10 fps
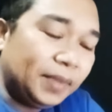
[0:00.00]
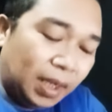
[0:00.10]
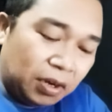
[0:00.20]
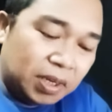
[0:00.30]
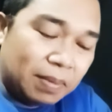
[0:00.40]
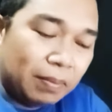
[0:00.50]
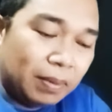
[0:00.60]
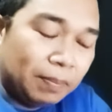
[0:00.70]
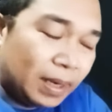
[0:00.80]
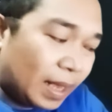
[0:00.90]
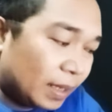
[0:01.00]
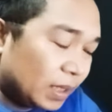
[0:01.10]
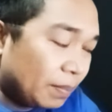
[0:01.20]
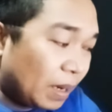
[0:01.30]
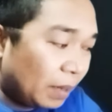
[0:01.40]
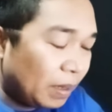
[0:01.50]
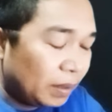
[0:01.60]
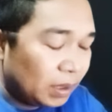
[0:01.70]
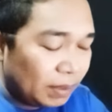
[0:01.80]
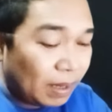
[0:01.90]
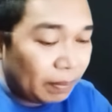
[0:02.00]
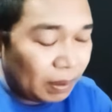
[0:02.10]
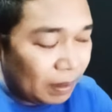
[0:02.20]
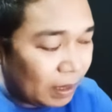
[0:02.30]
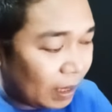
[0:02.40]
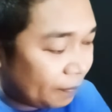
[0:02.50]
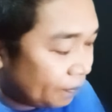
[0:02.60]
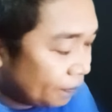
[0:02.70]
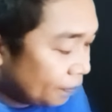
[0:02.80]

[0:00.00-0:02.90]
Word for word: kalau di Bible bilang di Bible di Bible bilang